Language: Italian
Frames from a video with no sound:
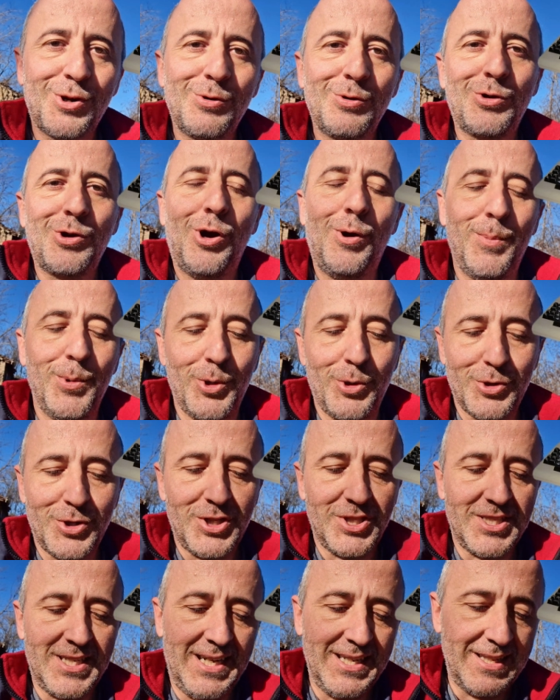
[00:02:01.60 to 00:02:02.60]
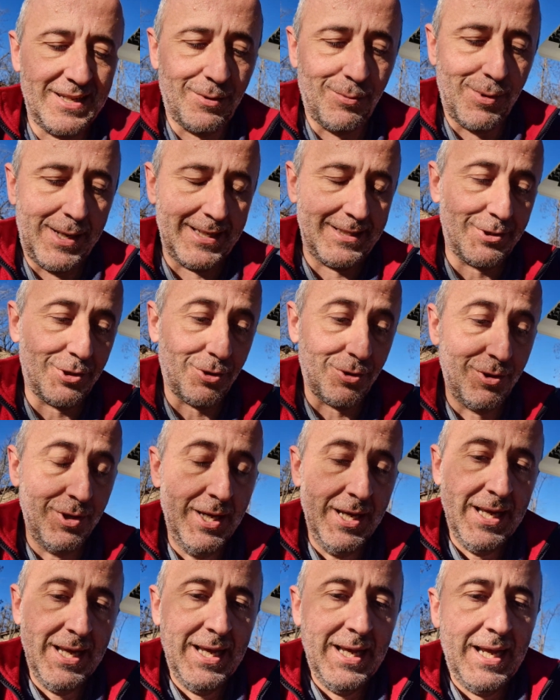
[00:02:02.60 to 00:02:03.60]
un Commodore 64
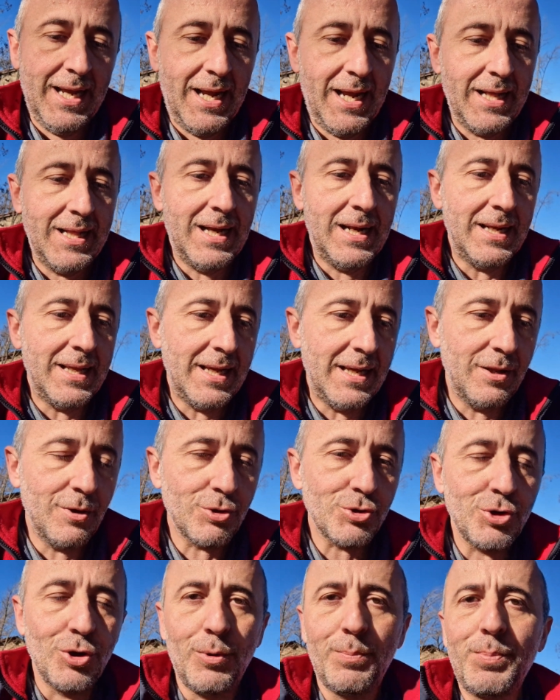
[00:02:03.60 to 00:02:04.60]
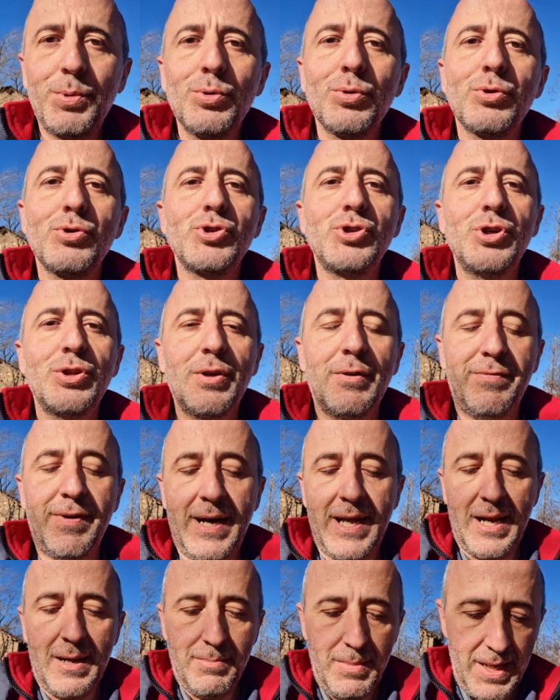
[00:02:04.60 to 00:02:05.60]
e da lì non sono più riuscito a
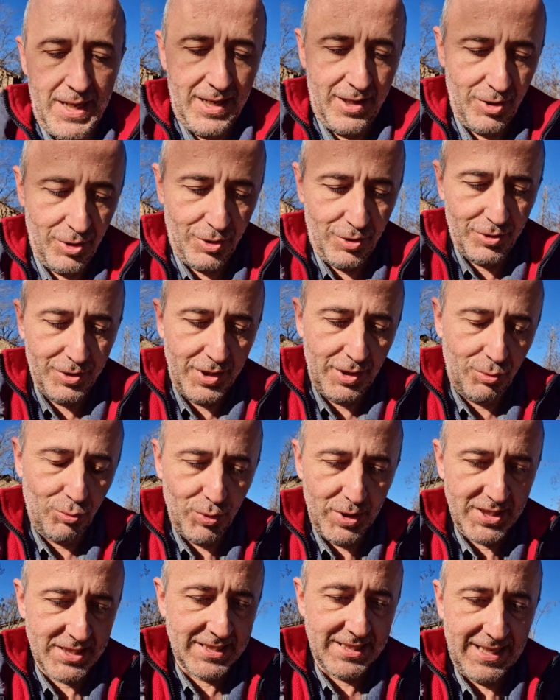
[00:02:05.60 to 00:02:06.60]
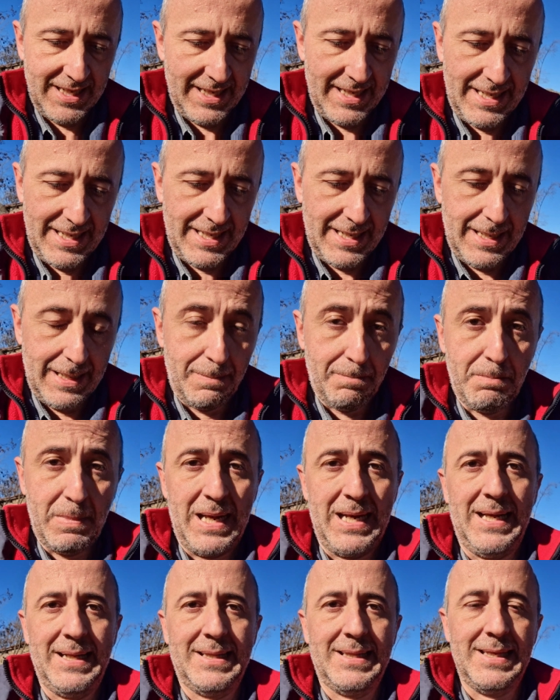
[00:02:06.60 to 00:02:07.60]
fare a meno di questa
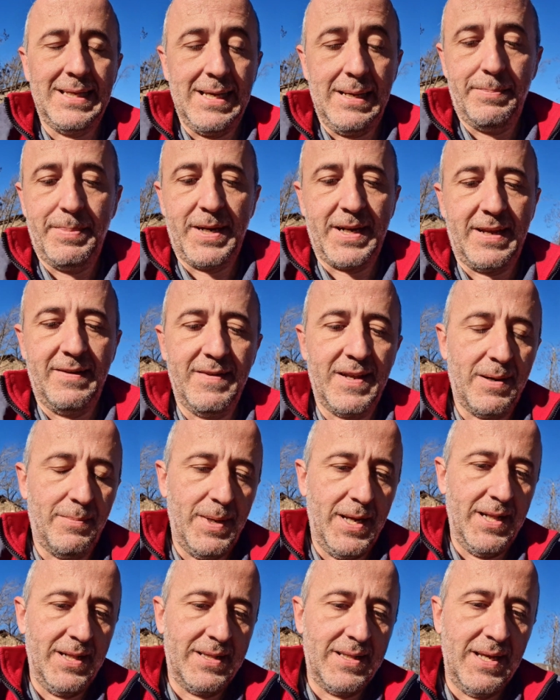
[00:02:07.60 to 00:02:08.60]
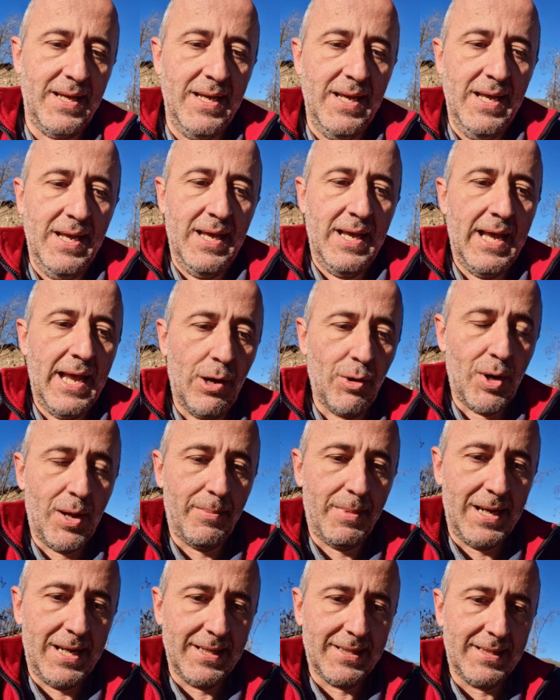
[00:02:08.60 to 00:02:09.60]
malattia perché veramente è una
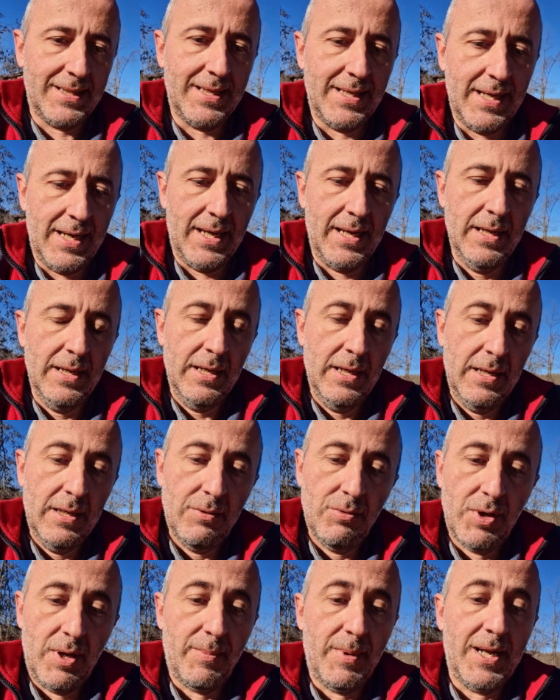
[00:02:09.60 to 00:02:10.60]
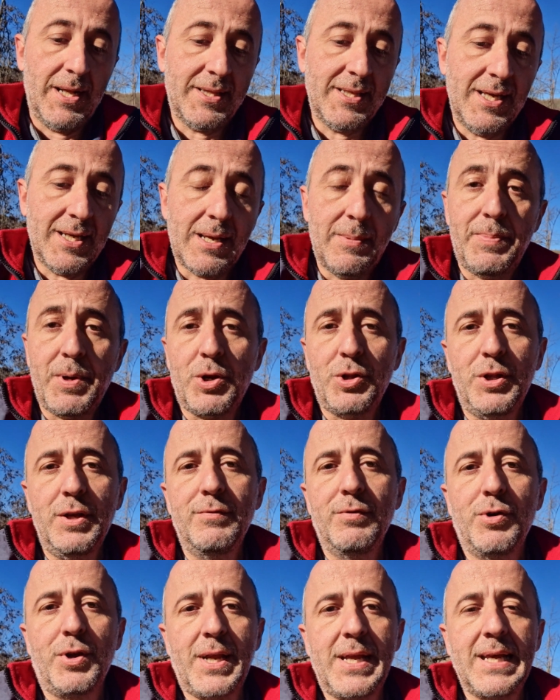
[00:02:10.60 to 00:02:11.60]
malattia una malattia che però
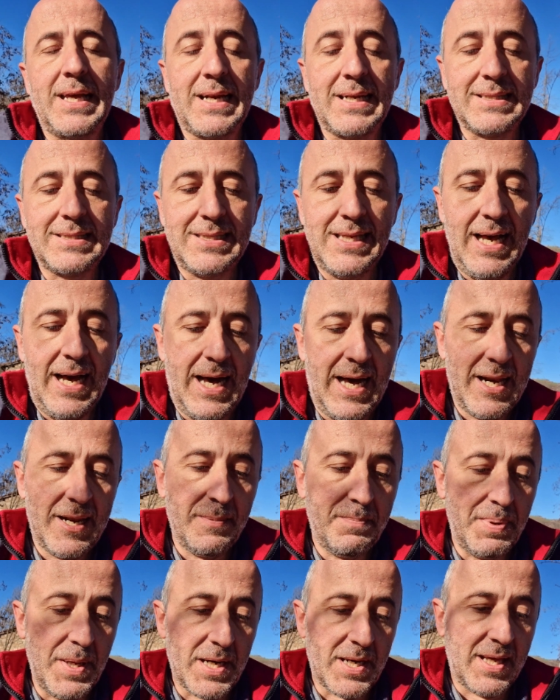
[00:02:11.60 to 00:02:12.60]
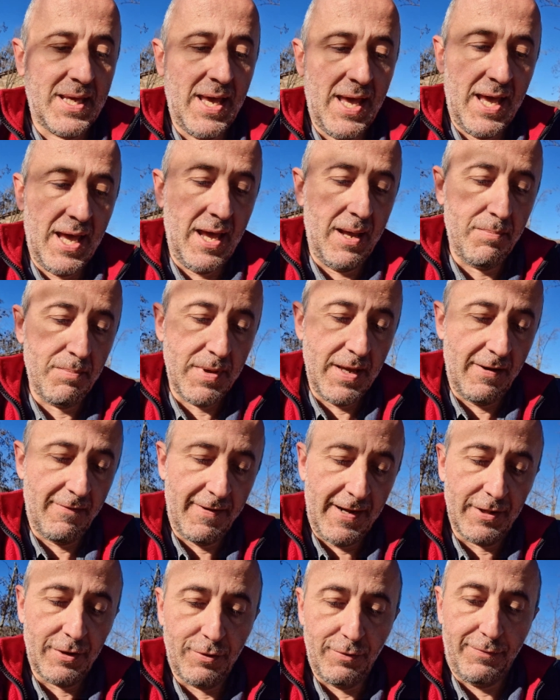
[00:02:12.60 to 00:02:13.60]
devo ringraziare perché mi ha
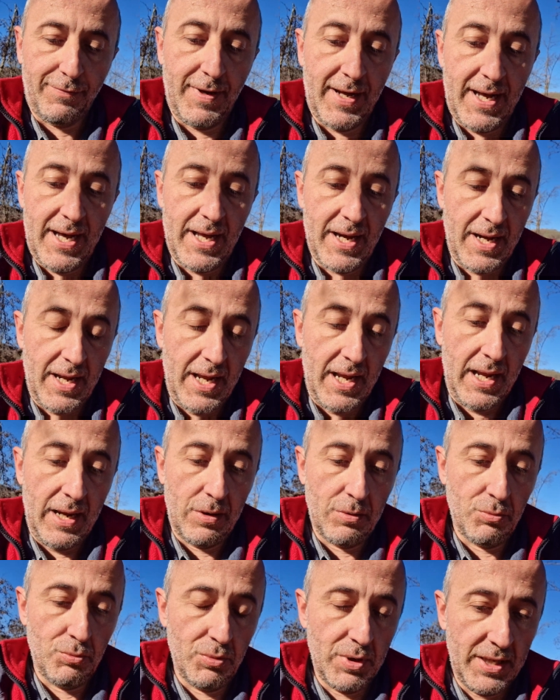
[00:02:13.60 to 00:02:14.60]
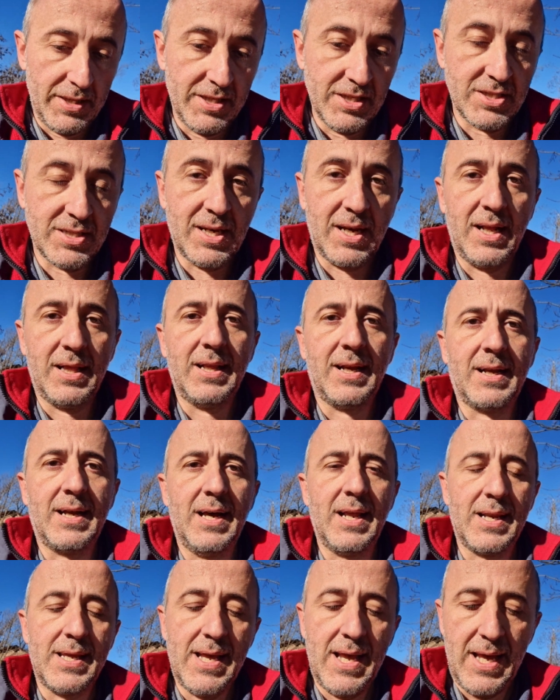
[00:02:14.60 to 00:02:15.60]
fatto fare una discreta
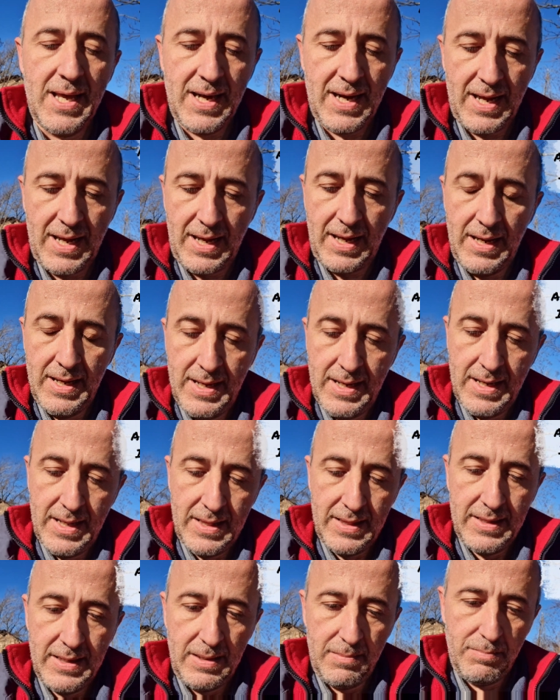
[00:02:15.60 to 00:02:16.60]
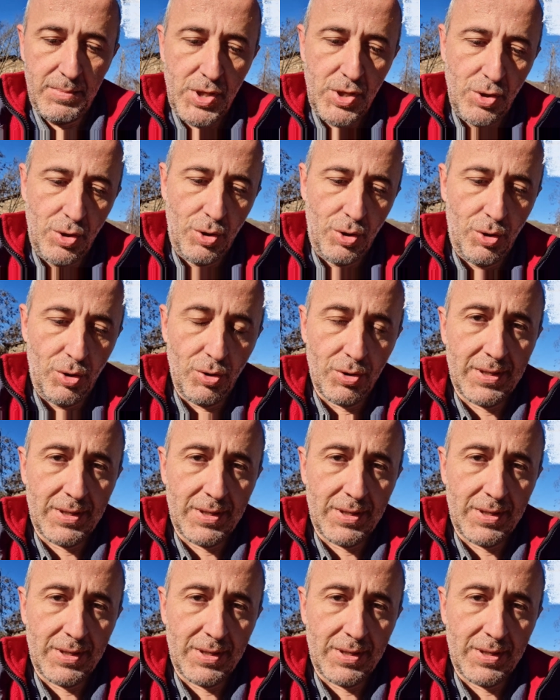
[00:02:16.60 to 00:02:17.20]
carriera nel mio